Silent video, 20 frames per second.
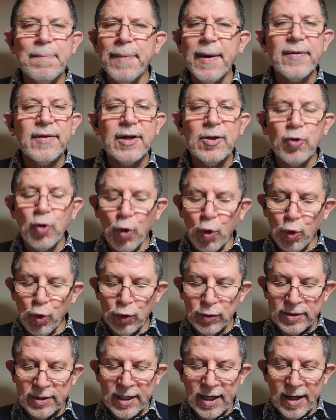Padre no
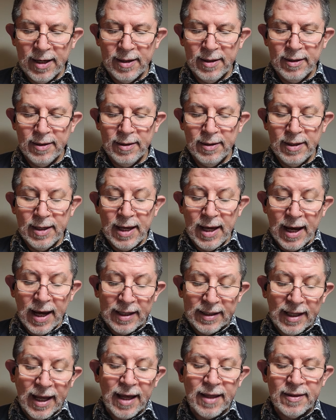juzga a
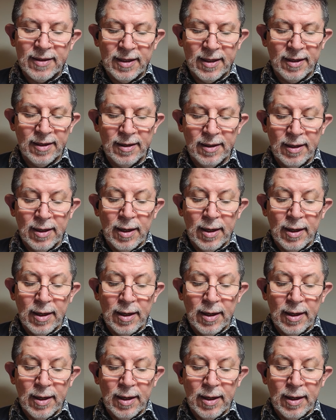nadie,